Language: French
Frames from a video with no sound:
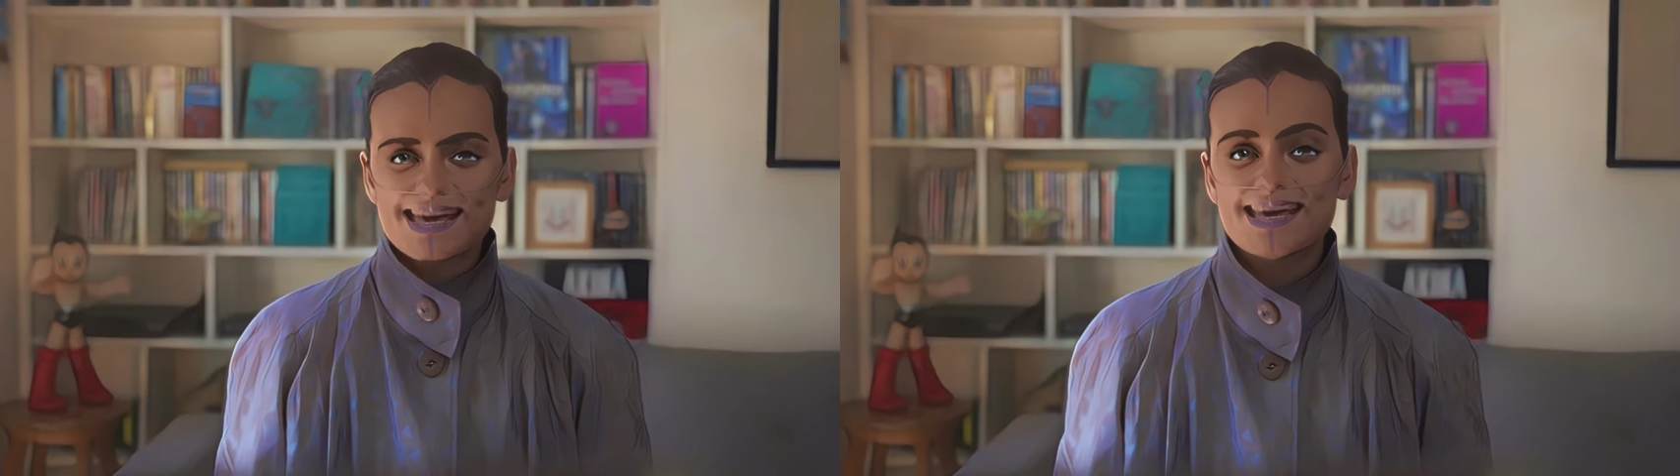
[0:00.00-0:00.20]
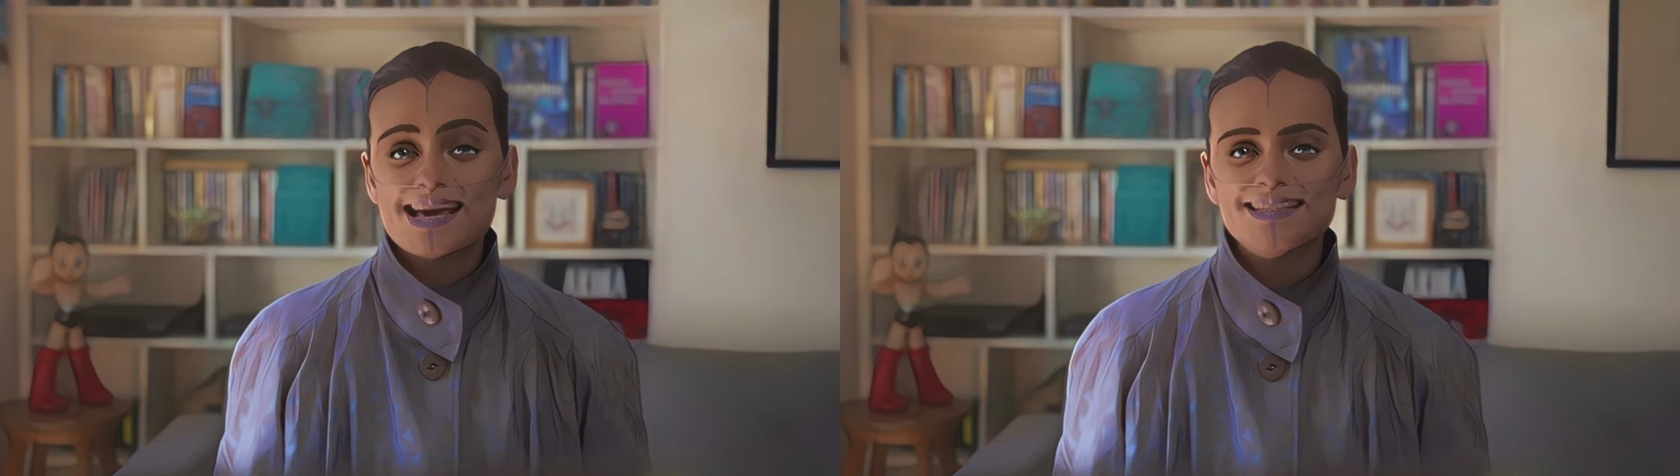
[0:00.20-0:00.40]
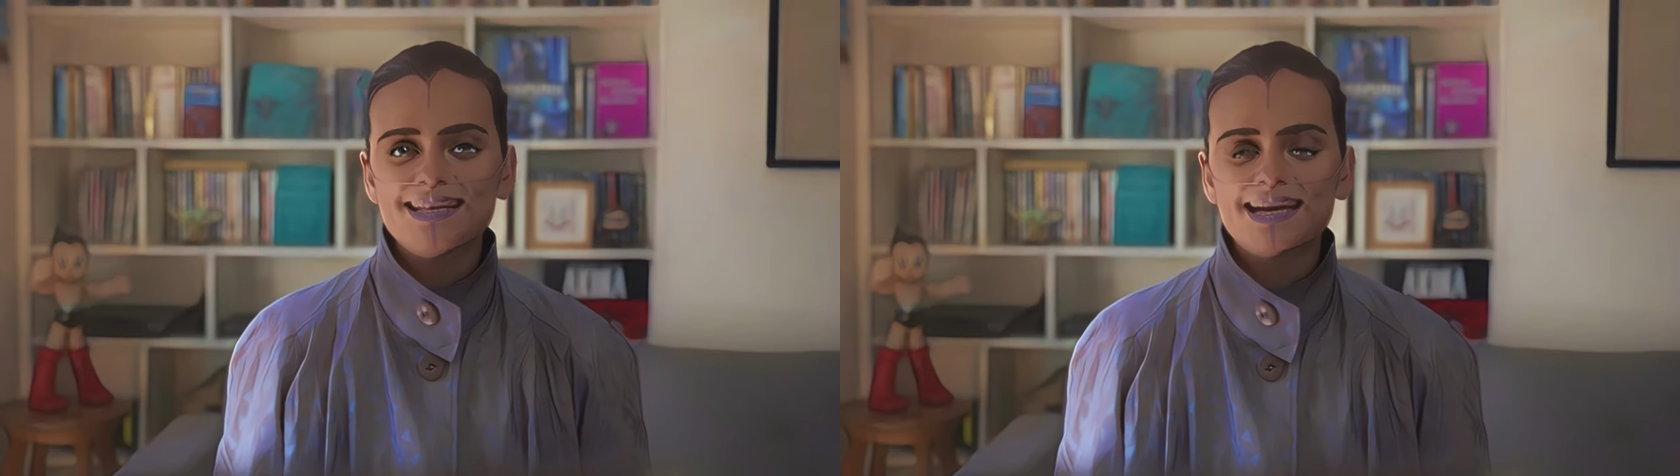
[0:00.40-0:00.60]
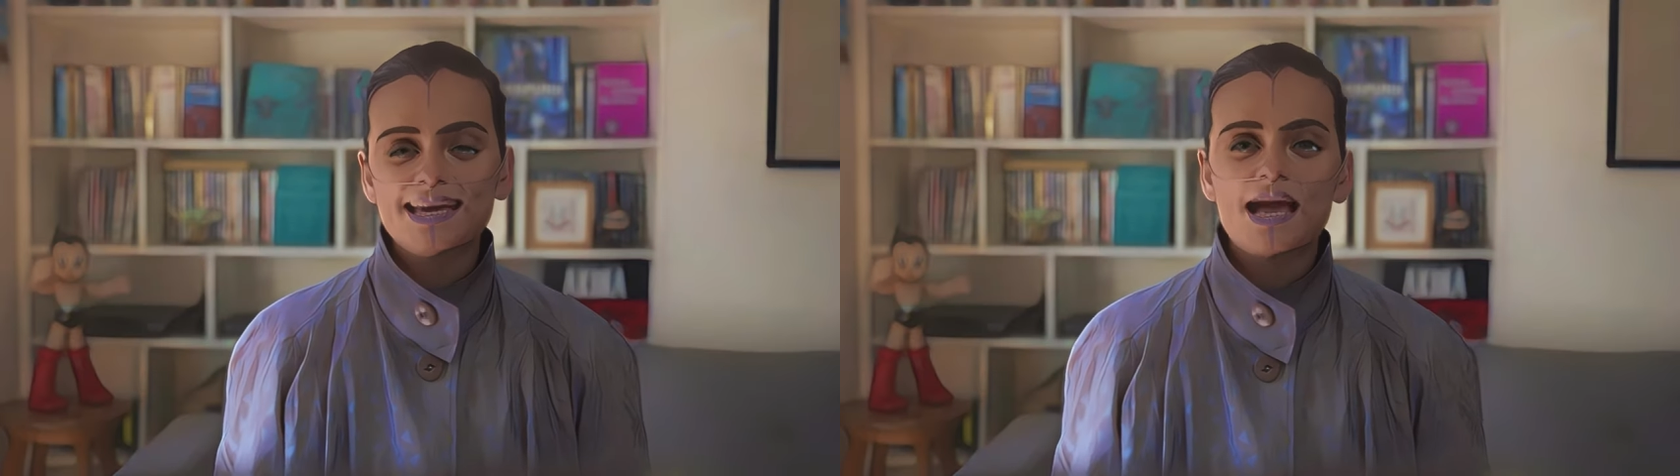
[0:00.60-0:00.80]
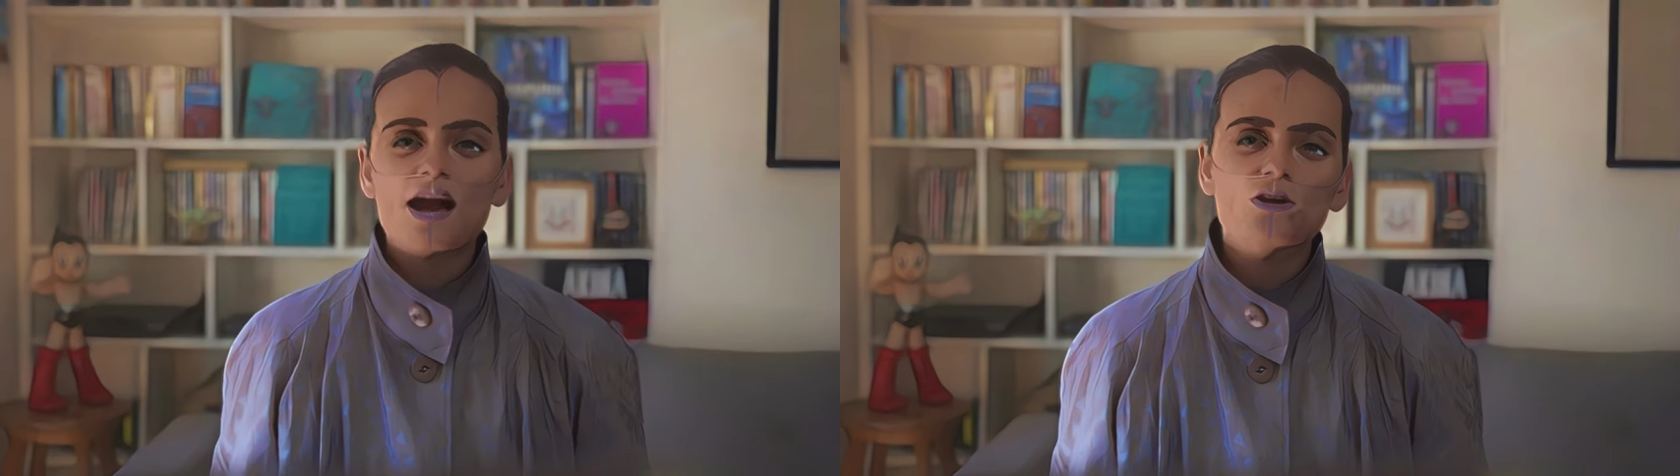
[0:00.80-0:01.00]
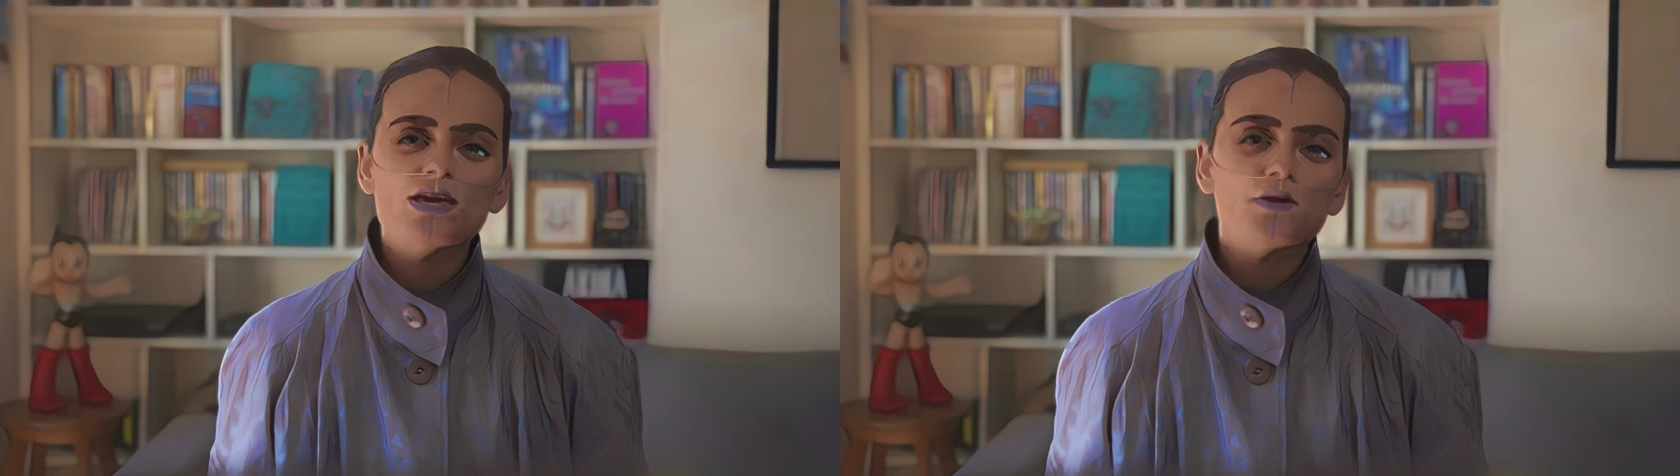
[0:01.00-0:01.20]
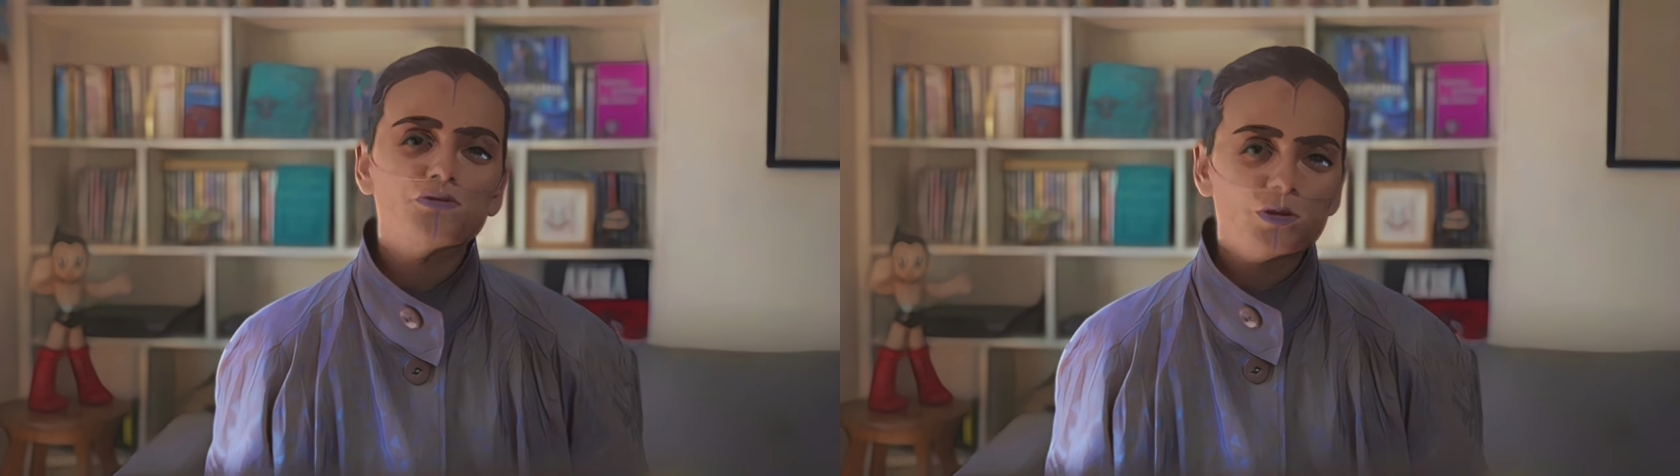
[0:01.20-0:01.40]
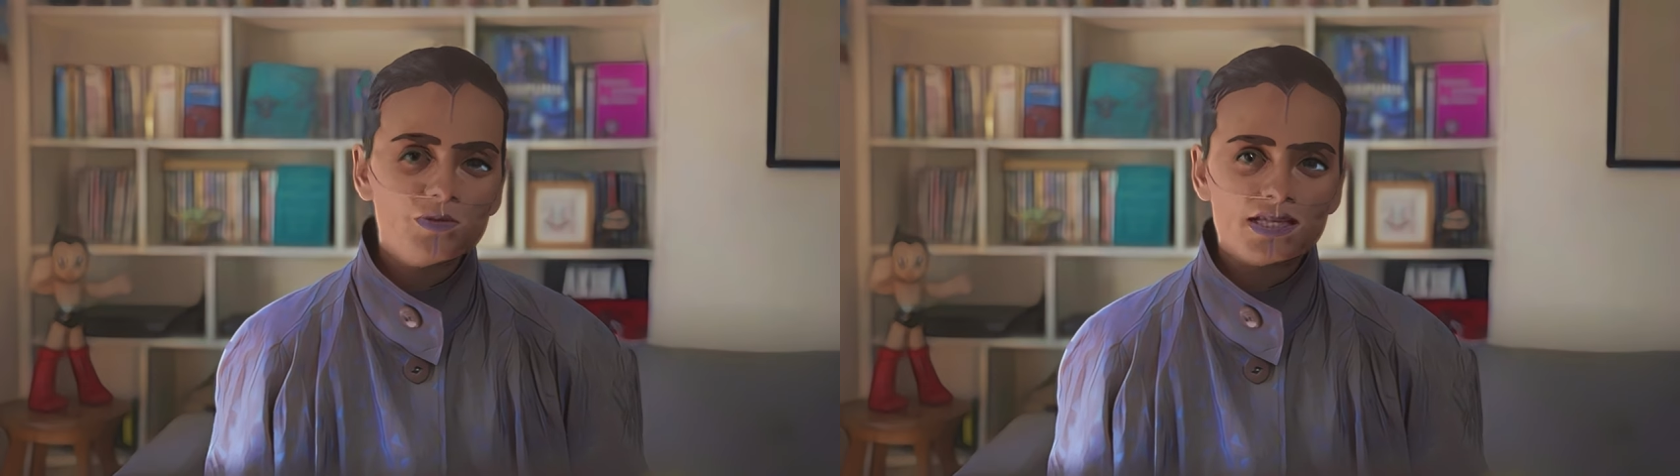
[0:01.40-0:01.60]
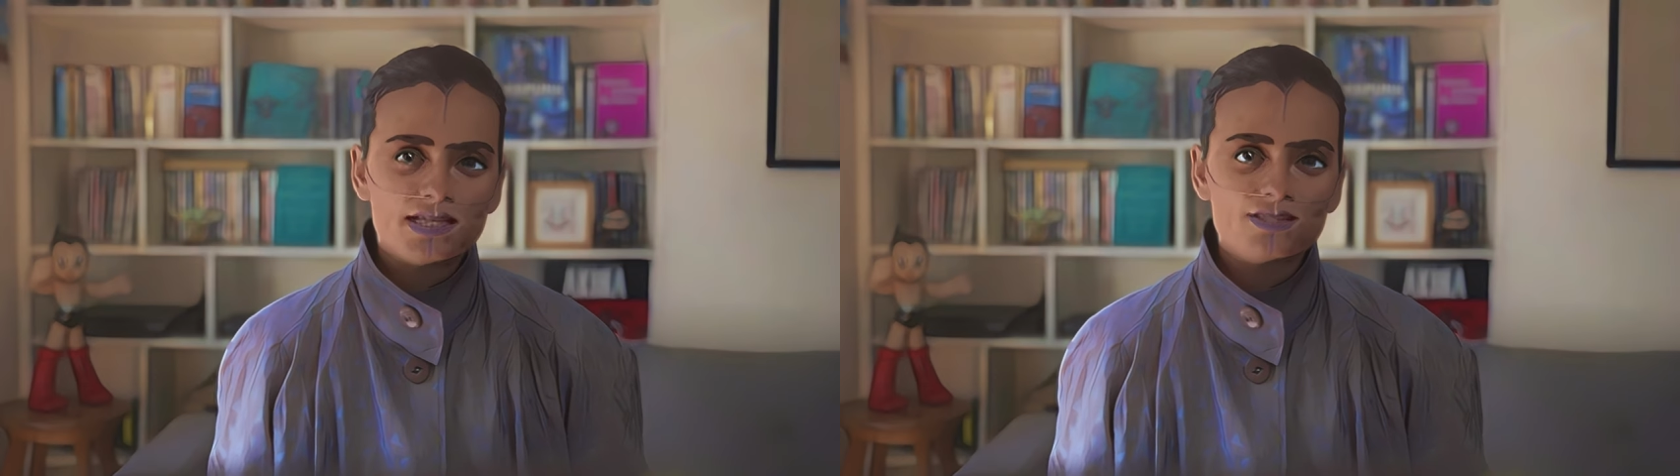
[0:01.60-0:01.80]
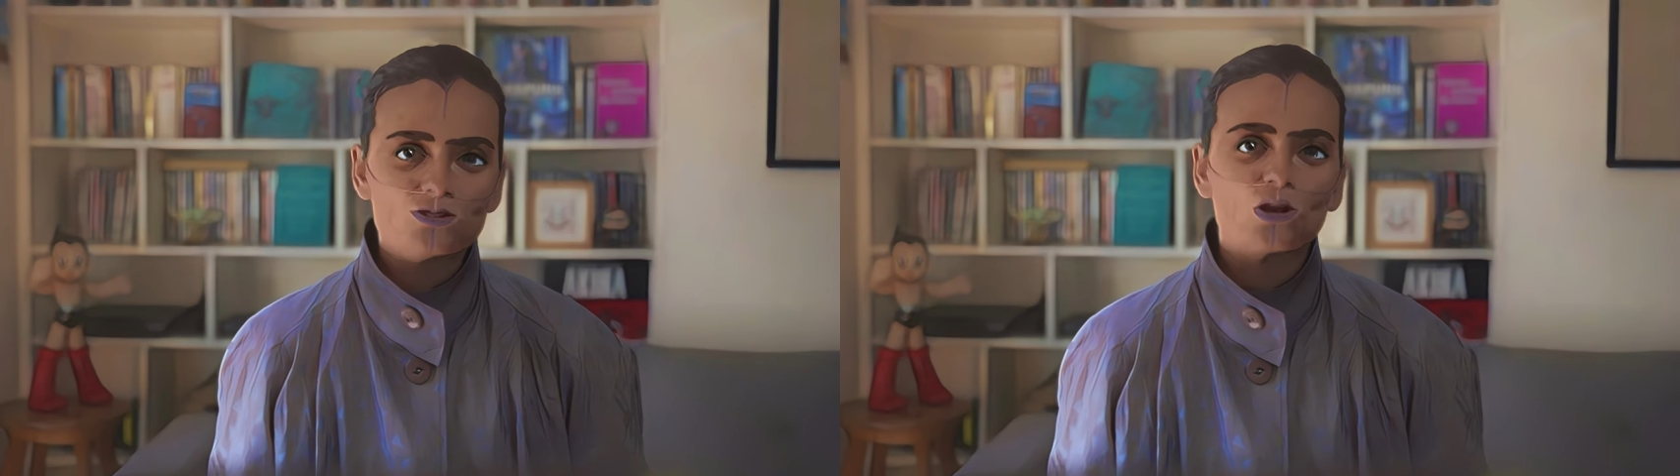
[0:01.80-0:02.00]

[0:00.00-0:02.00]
et intégrer un regard féministe